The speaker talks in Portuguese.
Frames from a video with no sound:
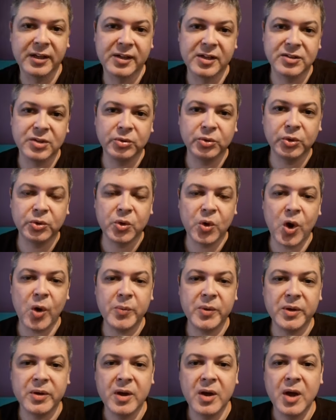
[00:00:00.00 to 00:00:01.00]
da questão do
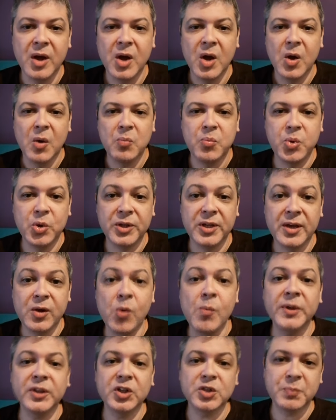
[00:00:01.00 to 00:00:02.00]
nome, porque
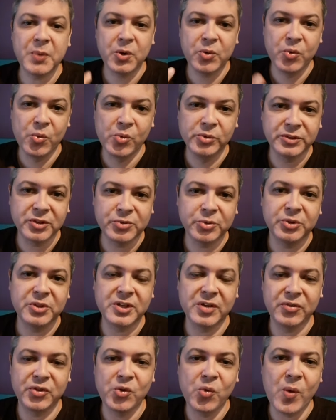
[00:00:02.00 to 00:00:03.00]
uma das perguntas no
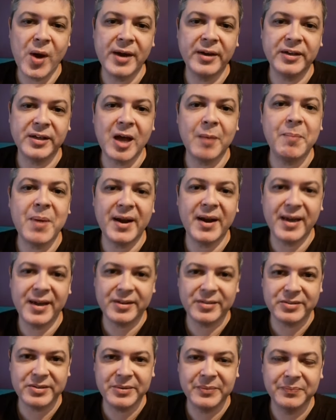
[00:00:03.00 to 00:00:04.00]
desafio Wine que
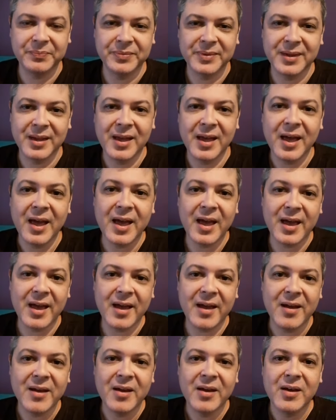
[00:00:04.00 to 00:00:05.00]
aparece
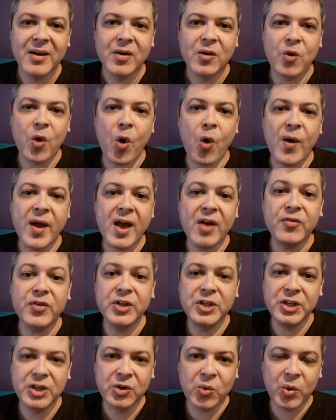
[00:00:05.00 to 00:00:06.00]
é qual é a
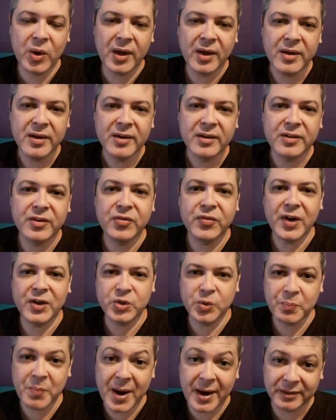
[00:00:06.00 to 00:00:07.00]
vinícola que
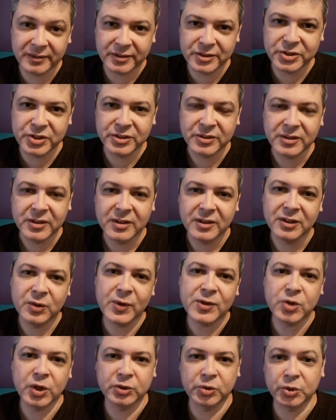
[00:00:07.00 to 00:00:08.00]
faz o Partridge. Então
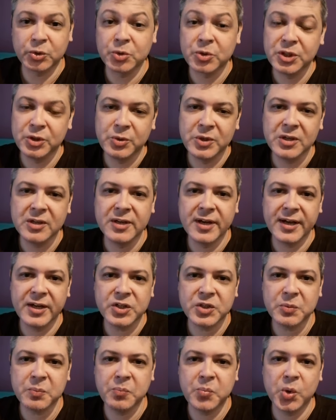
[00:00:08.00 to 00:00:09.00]
é só traduzir em
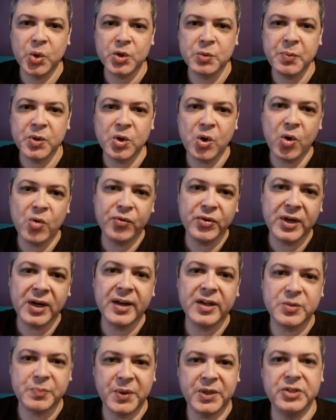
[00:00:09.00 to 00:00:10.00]
inglês para o espanhol, fica
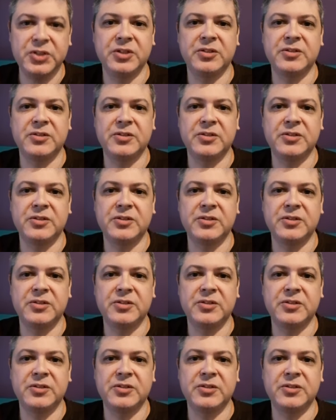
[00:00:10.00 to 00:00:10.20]
lá as